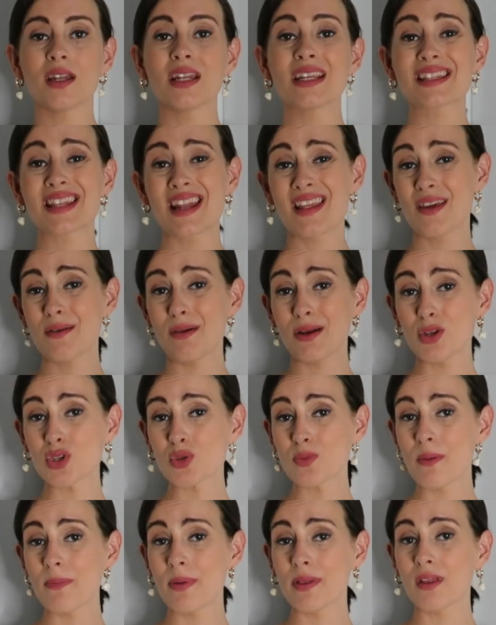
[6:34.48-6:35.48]
En
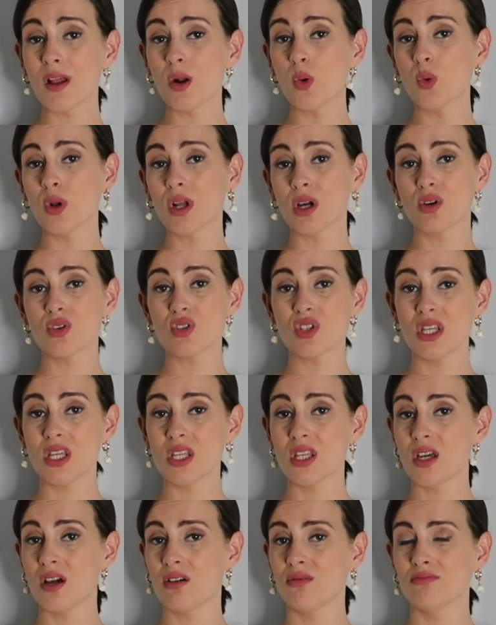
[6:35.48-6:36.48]
Stradivarius me pedí alguna
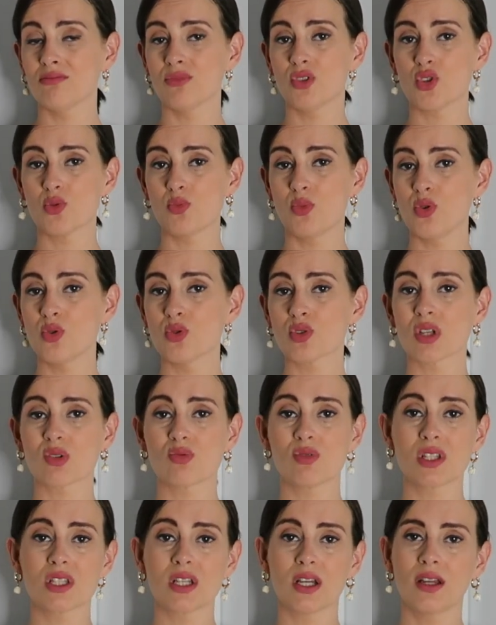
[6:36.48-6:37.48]
cosilla, dos
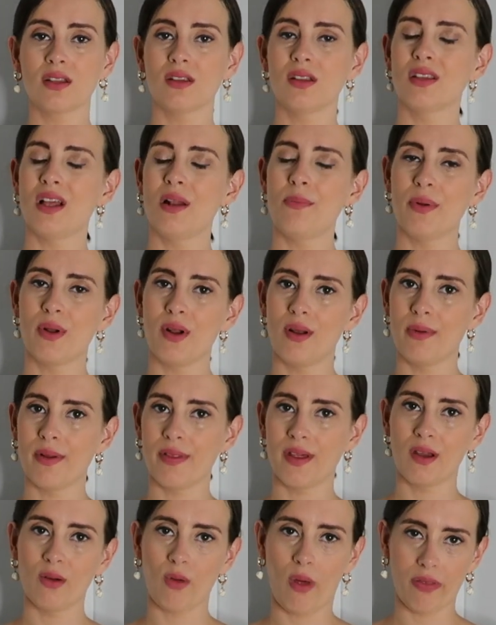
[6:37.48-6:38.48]
blusas, una chaqueta y tal, pero la
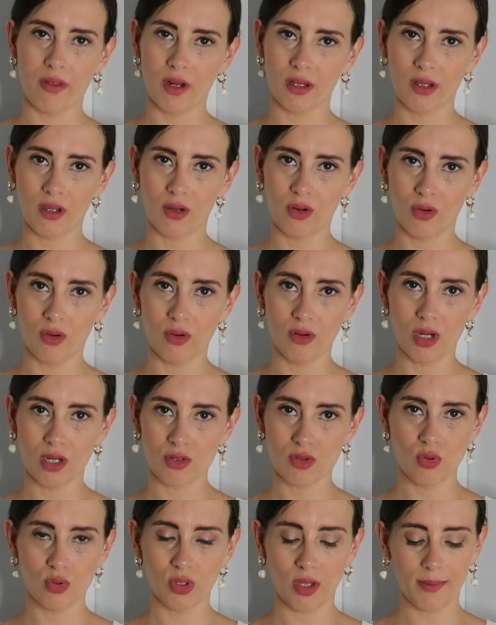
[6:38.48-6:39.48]
verdad que no acerté con
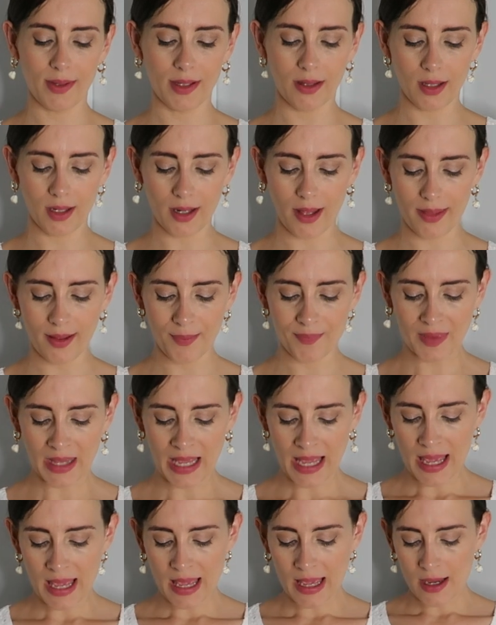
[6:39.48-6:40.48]
absolutamente nada.
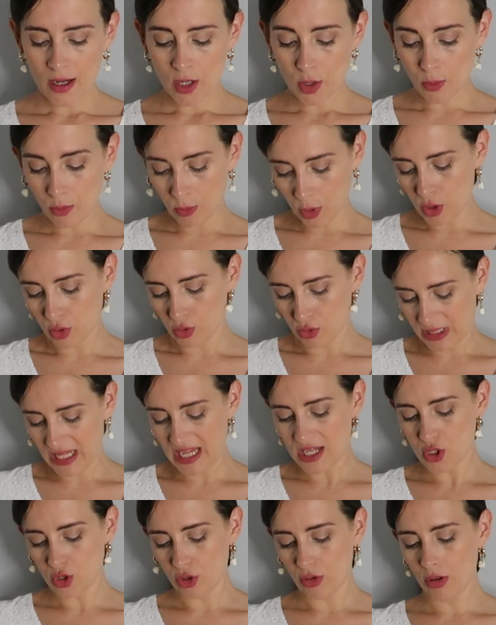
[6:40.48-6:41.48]
Bueno,
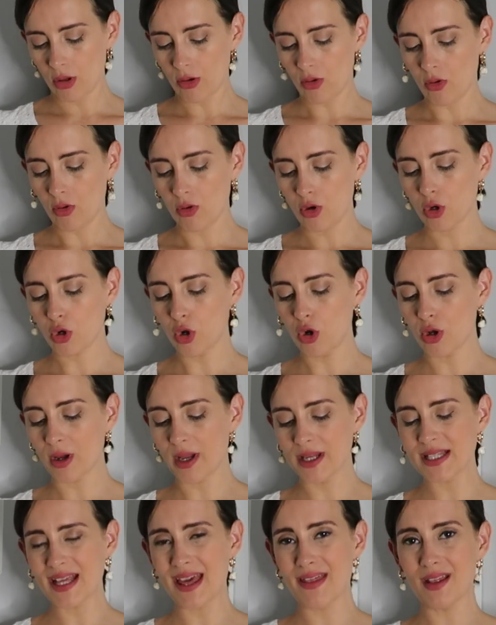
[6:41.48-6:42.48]
de eso digo. Con lo
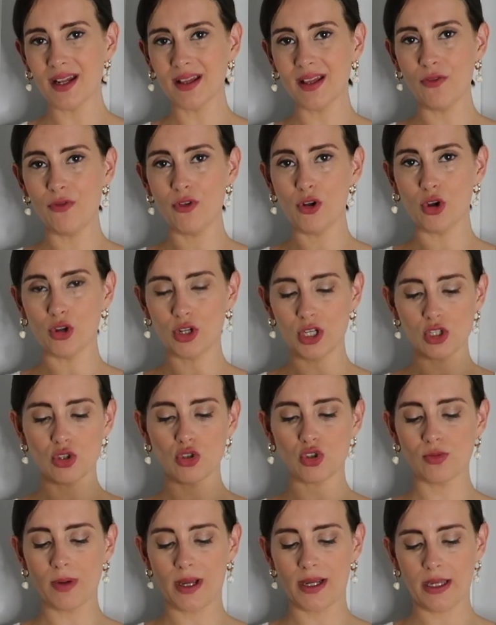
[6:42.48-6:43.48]
que sí acerté fue con
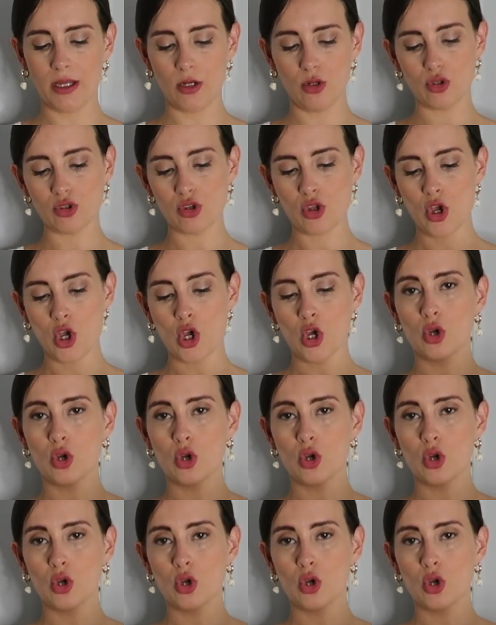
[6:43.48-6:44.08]
estos vaqueros.